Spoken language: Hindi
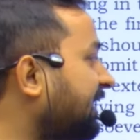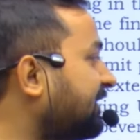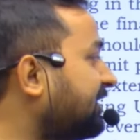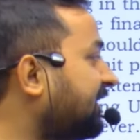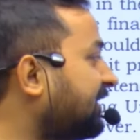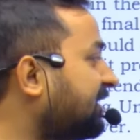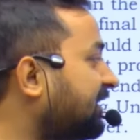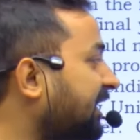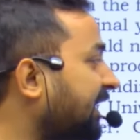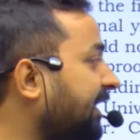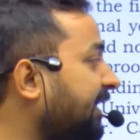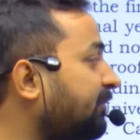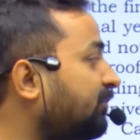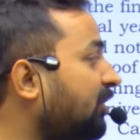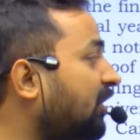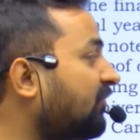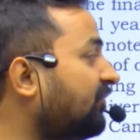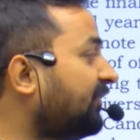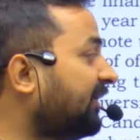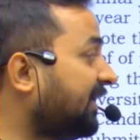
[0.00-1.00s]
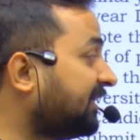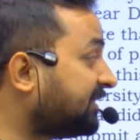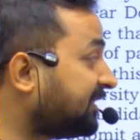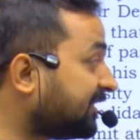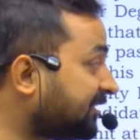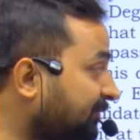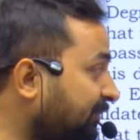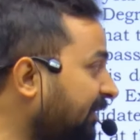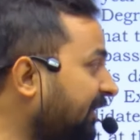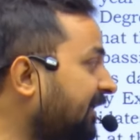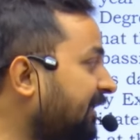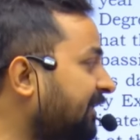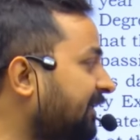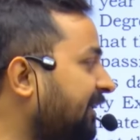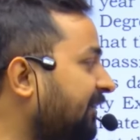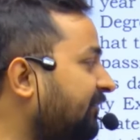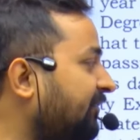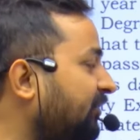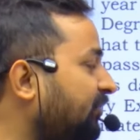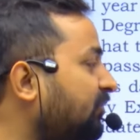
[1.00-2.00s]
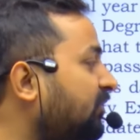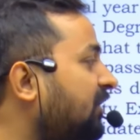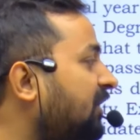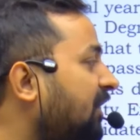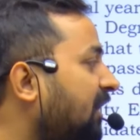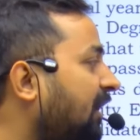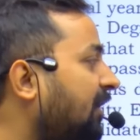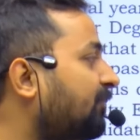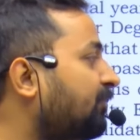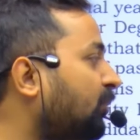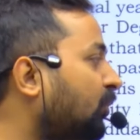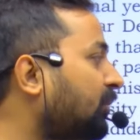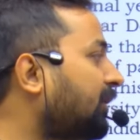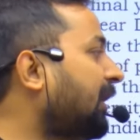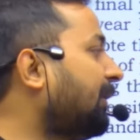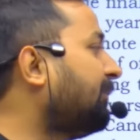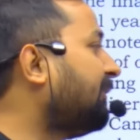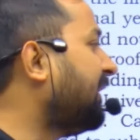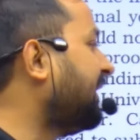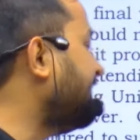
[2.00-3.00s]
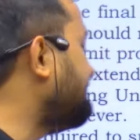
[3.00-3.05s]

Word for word: द टाइम ऑफ एस इंटरव्यू अ बोनाफाइड